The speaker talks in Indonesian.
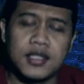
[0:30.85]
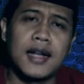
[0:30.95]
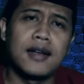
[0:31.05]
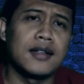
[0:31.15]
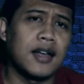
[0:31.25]

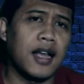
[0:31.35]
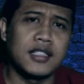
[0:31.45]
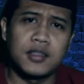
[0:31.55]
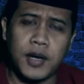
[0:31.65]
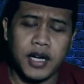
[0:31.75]
dan lain
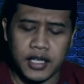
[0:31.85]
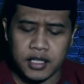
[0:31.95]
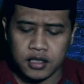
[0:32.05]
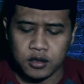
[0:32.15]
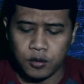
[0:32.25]

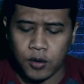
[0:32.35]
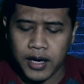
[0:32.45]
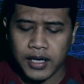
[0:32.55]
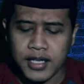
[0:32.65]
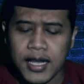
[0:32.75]
sebagainya
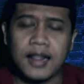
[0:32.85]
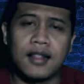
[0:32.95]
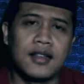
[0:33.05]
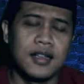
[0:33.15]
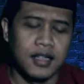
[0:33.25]
sesuai niat.